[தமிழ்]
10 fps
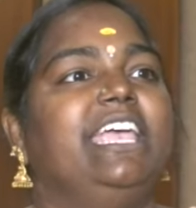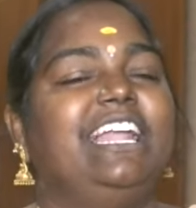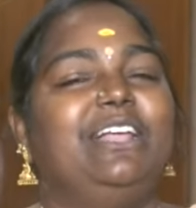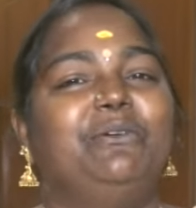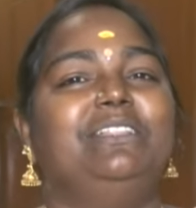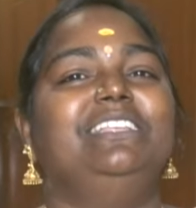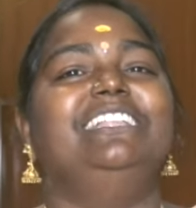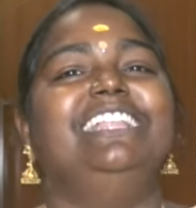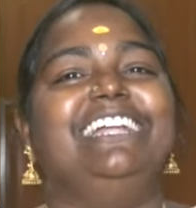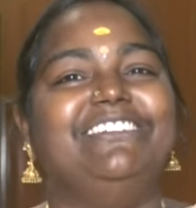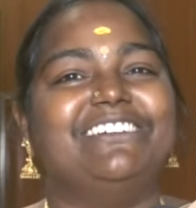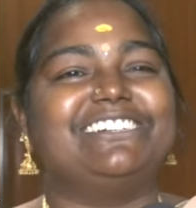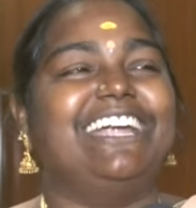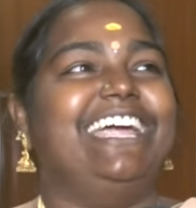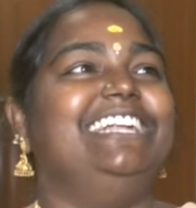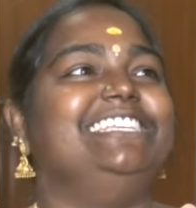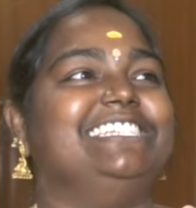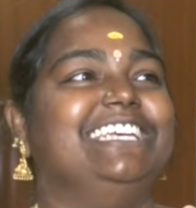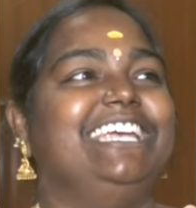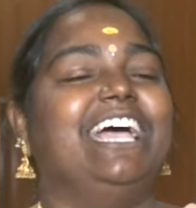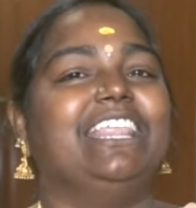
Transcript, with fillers: எங்களுக்கு வந்து இந்த ரெண்டு வருஷம் ஆயிடுச்சு